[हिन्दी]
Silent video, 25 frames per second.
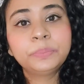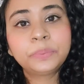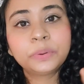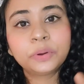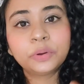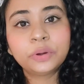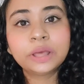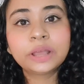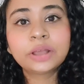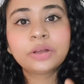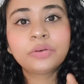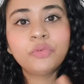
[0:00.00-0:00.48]

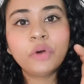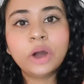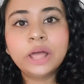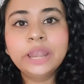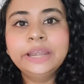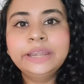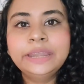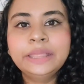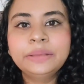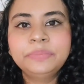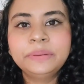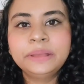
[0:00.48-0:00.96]
प्रोडक्ट
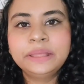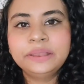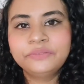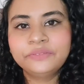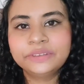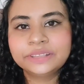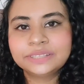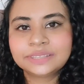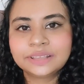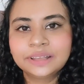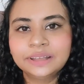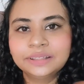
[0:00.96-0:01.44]
क्वालिटी पे
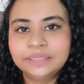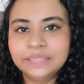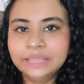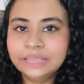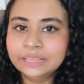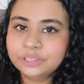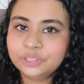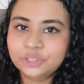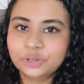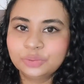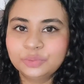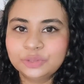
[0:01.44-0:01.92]
इन्वेस्ट करते
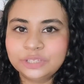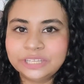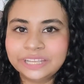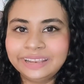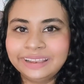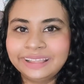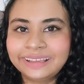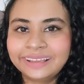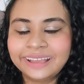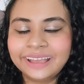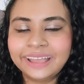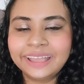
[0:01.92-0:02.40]
हैं जो
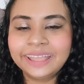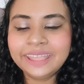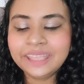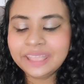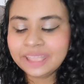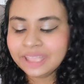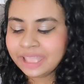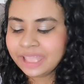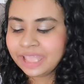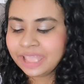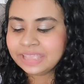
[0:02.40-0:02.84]
मुझे लगा है